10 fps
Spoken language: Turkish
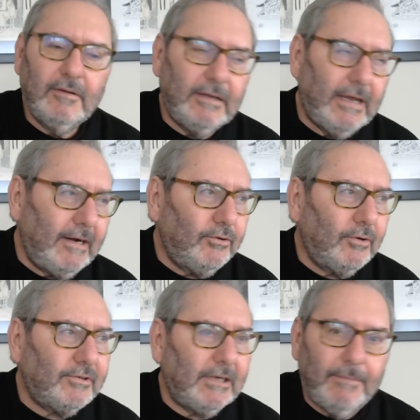Değerli
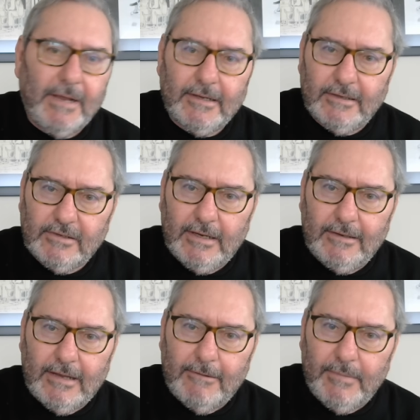dostlarım herkese
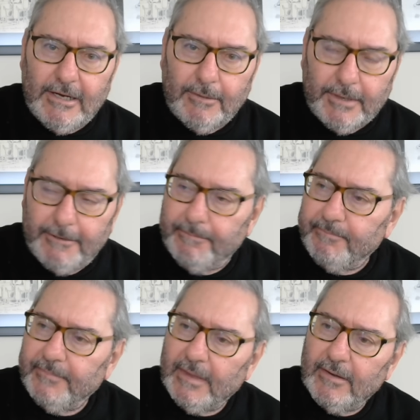yeniden merhaba.
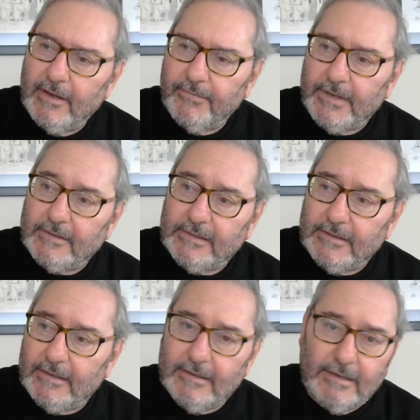
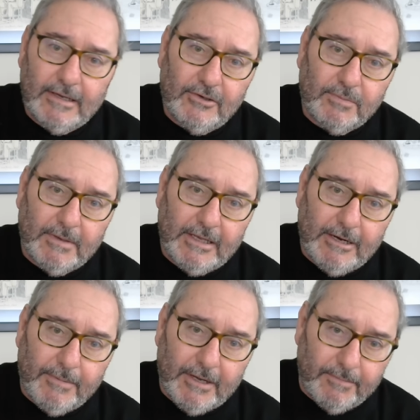Kafkasya'daki
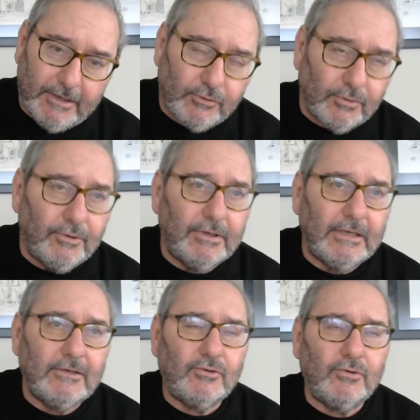gelişmelere bakmak
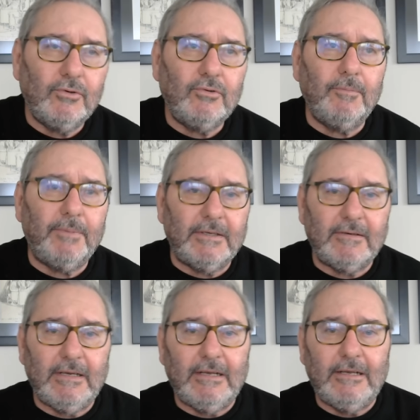zorundayız. Çünkü
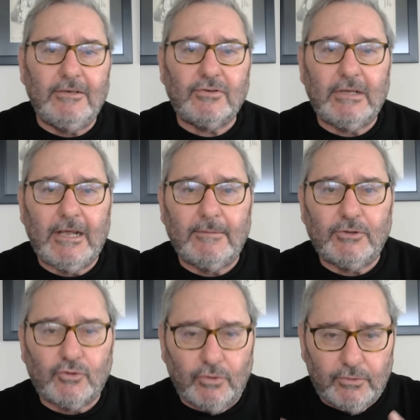Batı ile
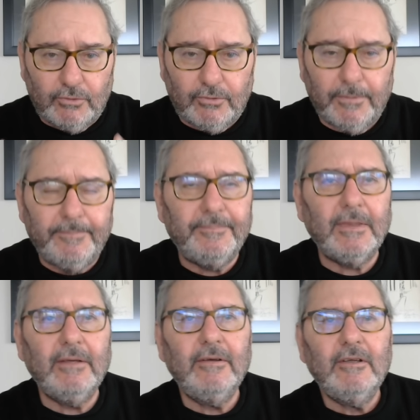ilişkilerimiz çok kötü.
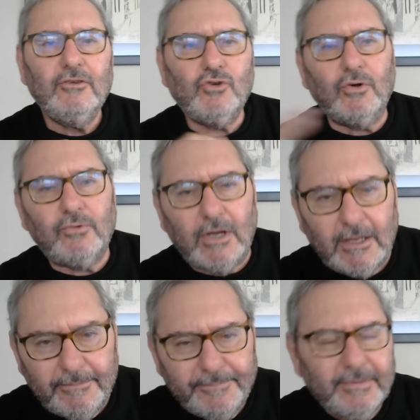Çok
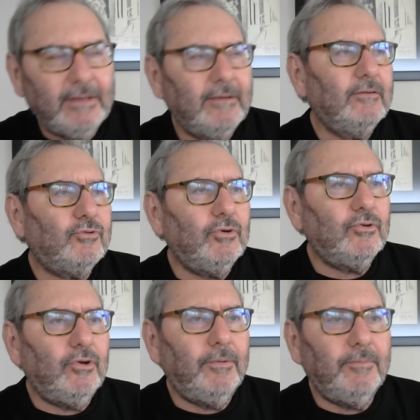doğal.
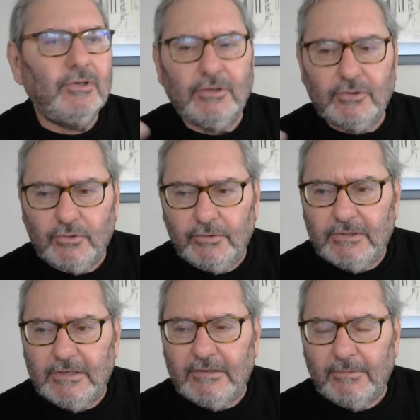Çünkü e,
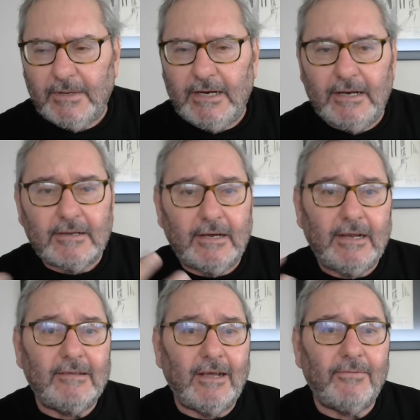sonuç itibariyle
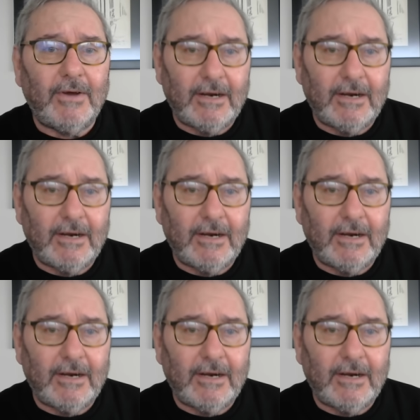karakter